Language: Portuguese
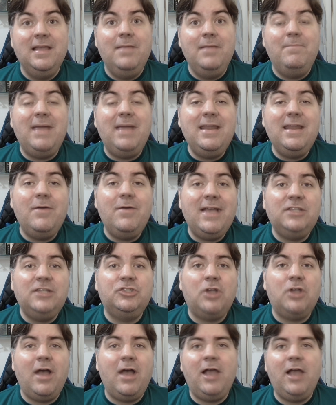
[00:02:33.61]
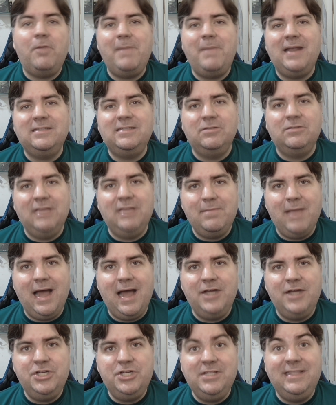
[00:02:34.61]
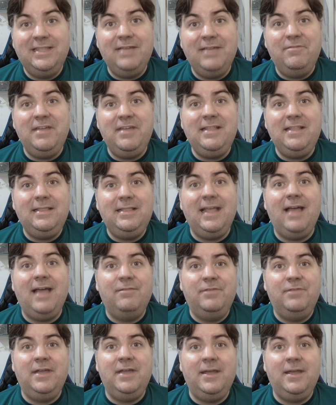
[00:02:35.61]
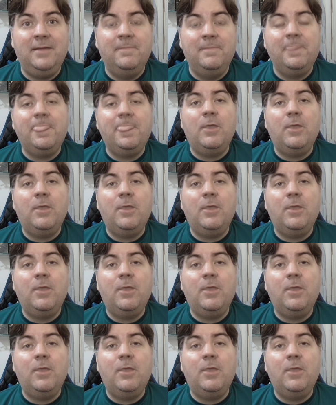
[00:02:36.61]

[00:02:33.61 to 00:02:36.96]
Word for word: mas não é só a recuperação da imagem, também tem a ver